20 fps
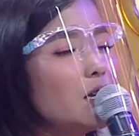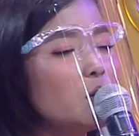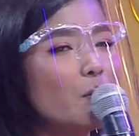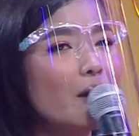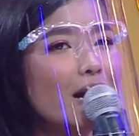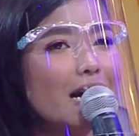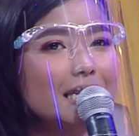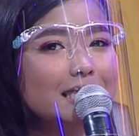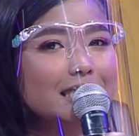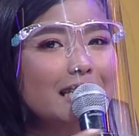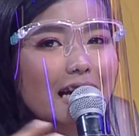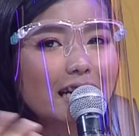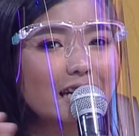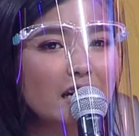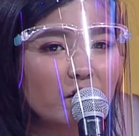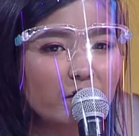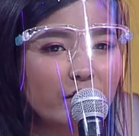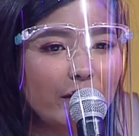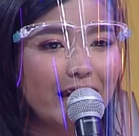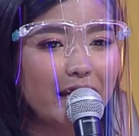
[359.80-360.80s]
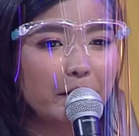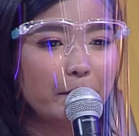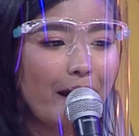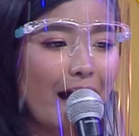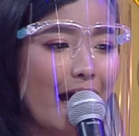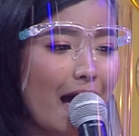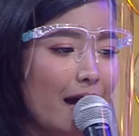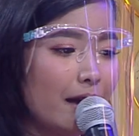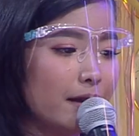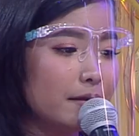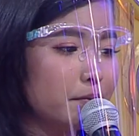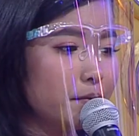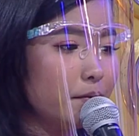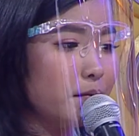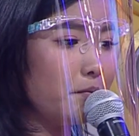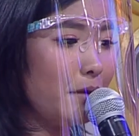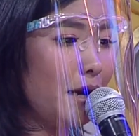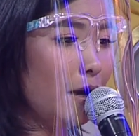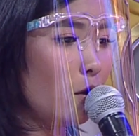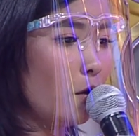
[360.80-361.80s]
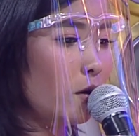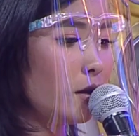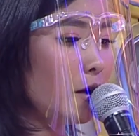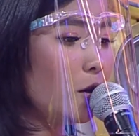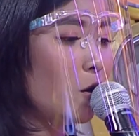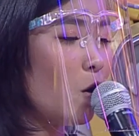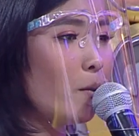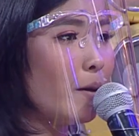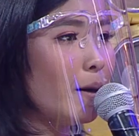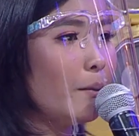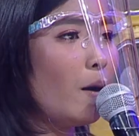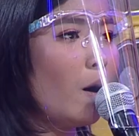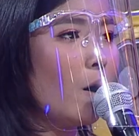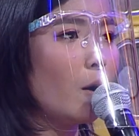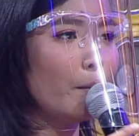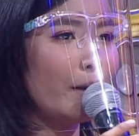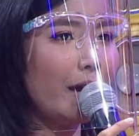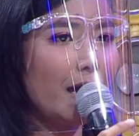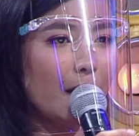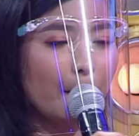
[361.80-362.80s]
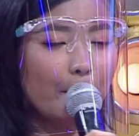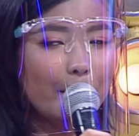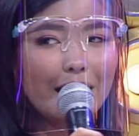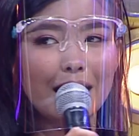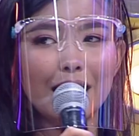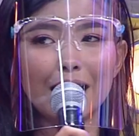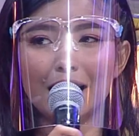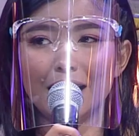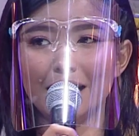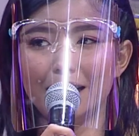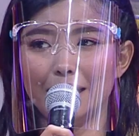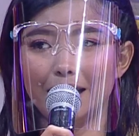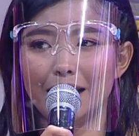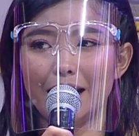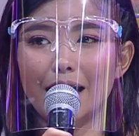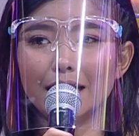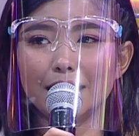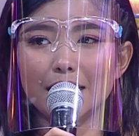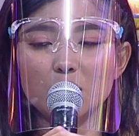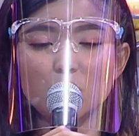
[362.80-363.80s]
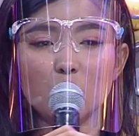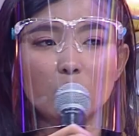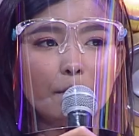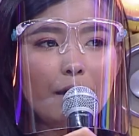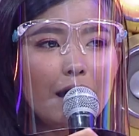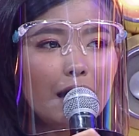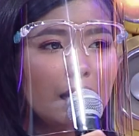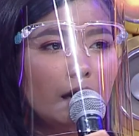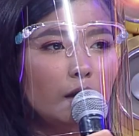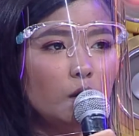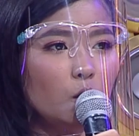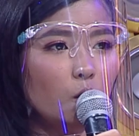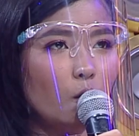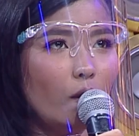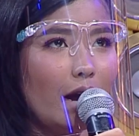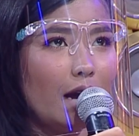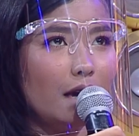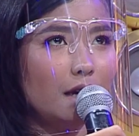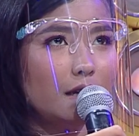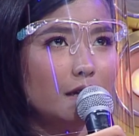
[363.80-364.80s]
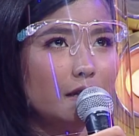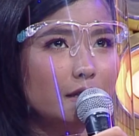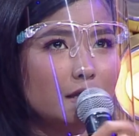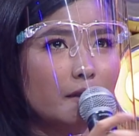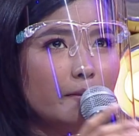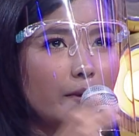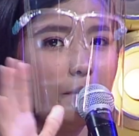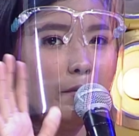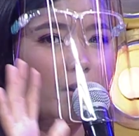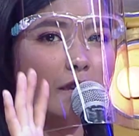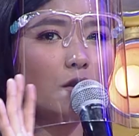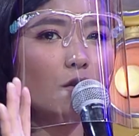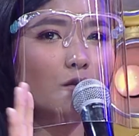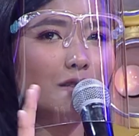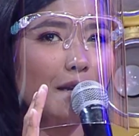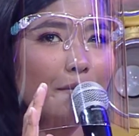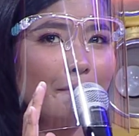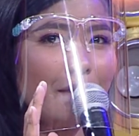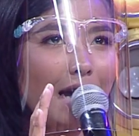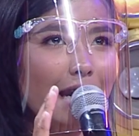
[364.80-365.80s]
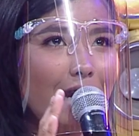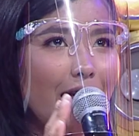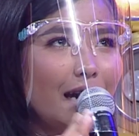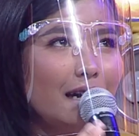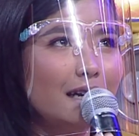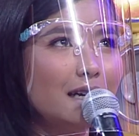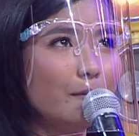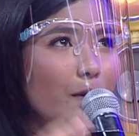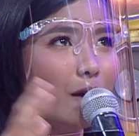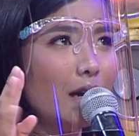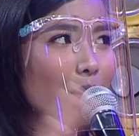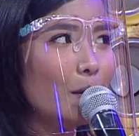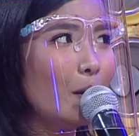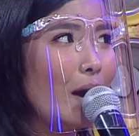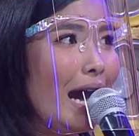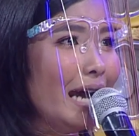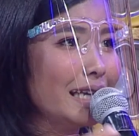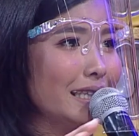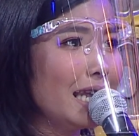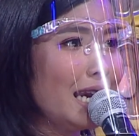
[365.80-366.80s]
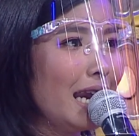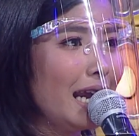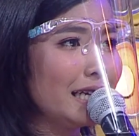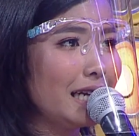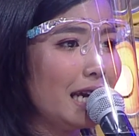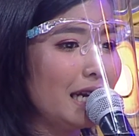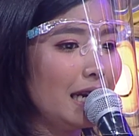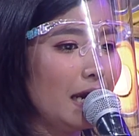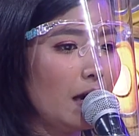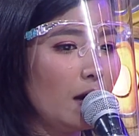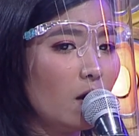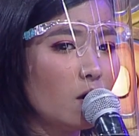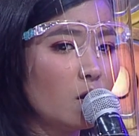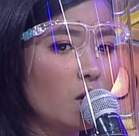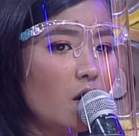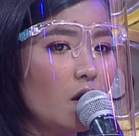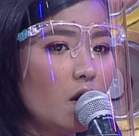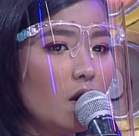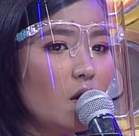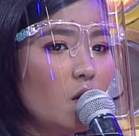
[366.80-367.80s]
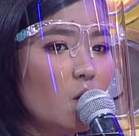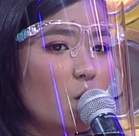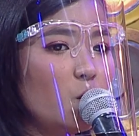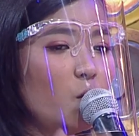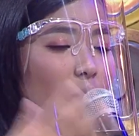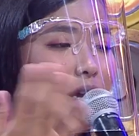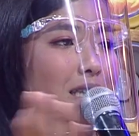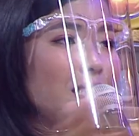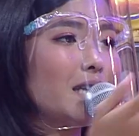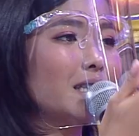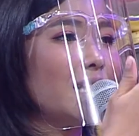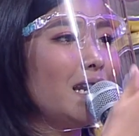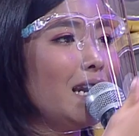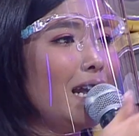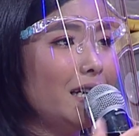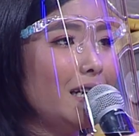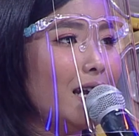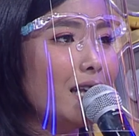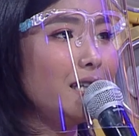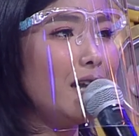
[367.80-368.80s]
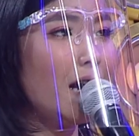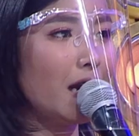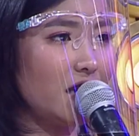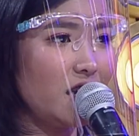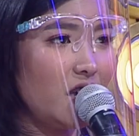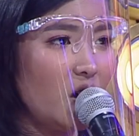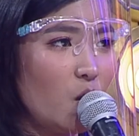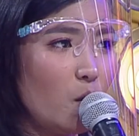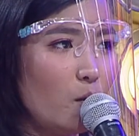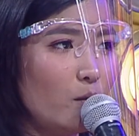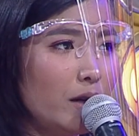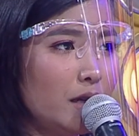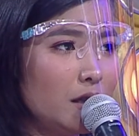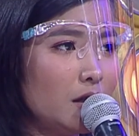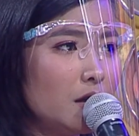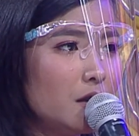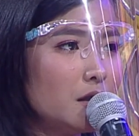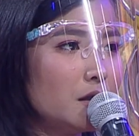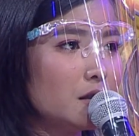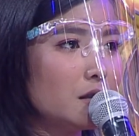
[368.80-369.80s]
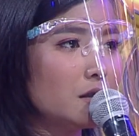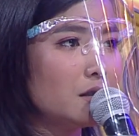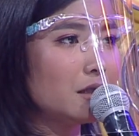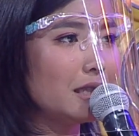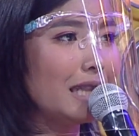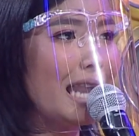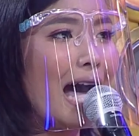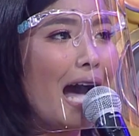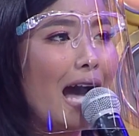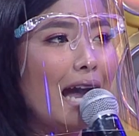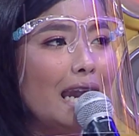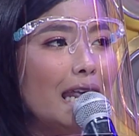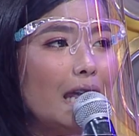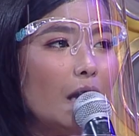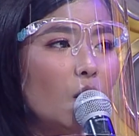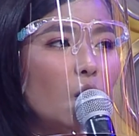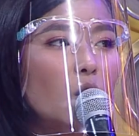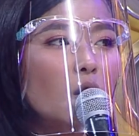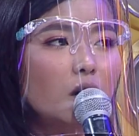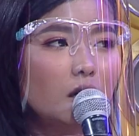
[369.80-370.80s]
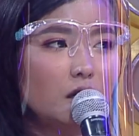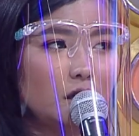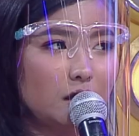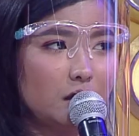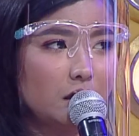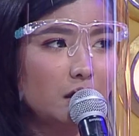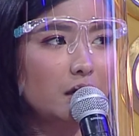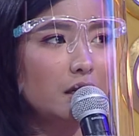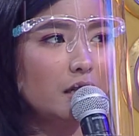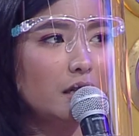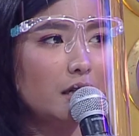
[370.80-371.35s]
คือว่าสั่งทางเฟซบ้างบางคนก็โทรมาบอกแม่บ้างอะไรอย่าค่ะ แต่ส่วนมากแล้วหนูอ่ะจะไม่วิ่งส่งตามบ้านแล้วคือ พอเราขายตลาดนัดแล้วเราก็วิ่งแต่ตลาดนัดอย่างเดียว มันก็ล้าแล้ว แค่